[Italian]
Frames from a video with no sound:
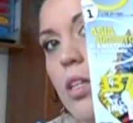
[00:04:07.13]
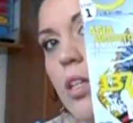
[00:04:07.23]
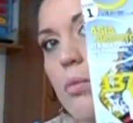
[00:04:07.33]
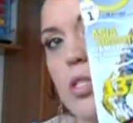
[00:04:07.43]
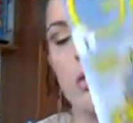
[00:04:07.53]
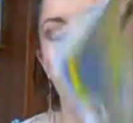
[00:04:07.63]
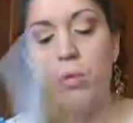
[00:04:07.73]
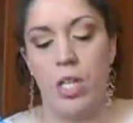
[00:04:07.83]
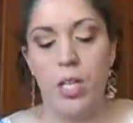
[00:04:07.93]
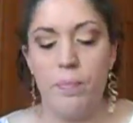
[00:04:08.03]
questo
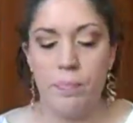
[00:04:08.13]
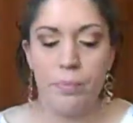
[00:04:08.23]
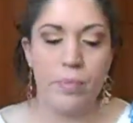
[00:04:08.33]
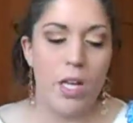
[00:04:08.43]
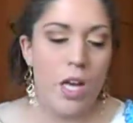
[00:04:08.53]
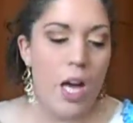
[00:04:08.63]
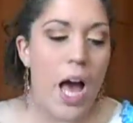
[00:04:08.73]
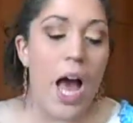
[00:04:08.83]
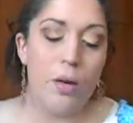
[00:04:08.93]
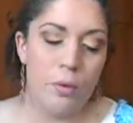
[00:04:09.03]
qui
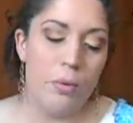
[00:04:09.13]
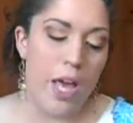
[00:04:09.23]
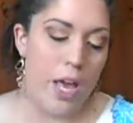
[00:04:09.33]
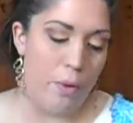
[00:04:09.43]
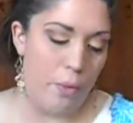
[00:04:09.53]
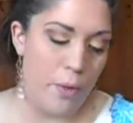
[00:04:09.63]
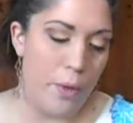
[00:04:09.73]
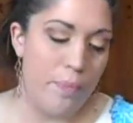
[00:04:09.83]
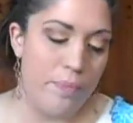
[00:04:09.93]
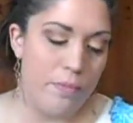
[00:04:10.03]
a un
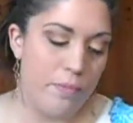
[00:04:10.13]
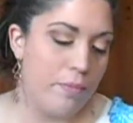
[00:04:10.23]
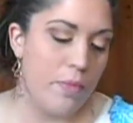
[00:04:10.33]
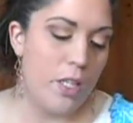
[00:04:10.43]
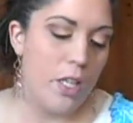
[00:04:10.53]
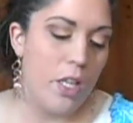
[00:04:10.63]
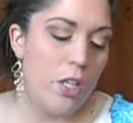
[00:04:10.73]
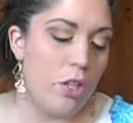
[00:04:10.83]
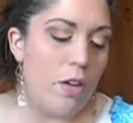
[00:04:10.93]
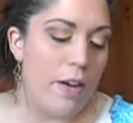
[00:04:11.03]
euro
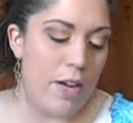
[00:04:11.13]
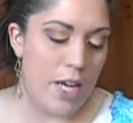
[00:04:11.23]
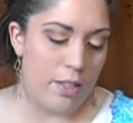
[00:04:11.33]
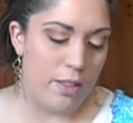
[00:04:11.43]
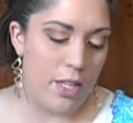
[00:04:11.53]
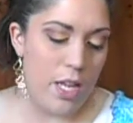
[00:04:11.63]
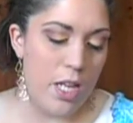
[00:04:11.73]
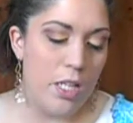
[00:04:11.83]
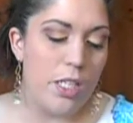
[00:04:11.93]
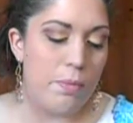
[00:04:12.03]
trovate
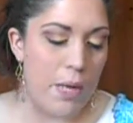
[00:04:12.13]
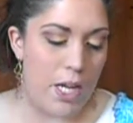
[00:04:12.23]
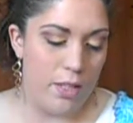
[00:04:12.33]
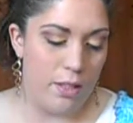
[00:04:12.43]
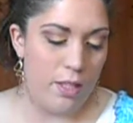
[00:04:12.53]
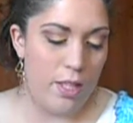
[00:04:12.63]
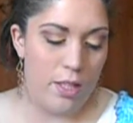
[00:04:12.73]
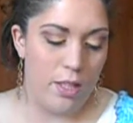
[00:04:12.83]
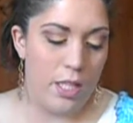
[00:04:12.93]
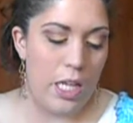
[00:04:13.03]
gli smalti
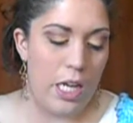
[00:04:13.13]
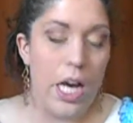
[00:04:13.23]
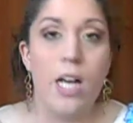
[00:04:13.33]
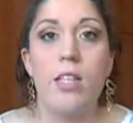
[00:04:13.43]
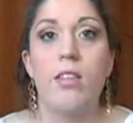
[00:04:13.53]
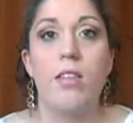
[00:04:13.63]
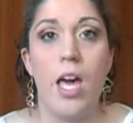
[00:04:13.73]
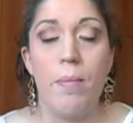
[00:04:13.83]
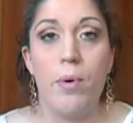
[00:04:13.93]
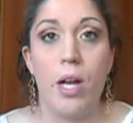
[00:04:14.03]
della
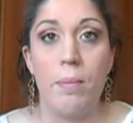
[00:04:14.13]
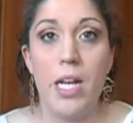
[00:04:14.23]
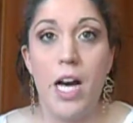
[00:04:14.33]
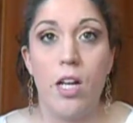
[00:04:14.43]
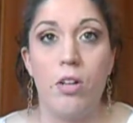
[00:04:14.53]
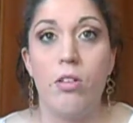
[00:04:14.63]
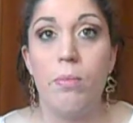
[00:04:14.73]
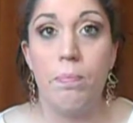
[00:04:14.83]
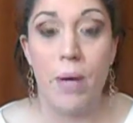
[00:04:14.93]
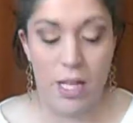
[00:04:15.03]
Deborah Milano
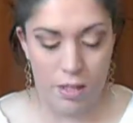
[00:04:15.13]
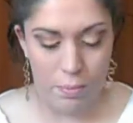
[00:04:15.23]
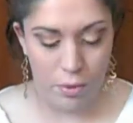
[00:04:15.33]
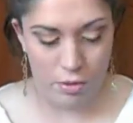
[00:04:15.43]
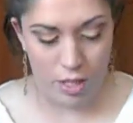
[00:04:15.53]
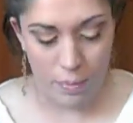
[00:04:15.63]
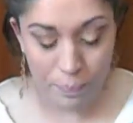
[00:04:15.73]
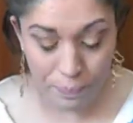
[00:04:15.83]
Preta Portè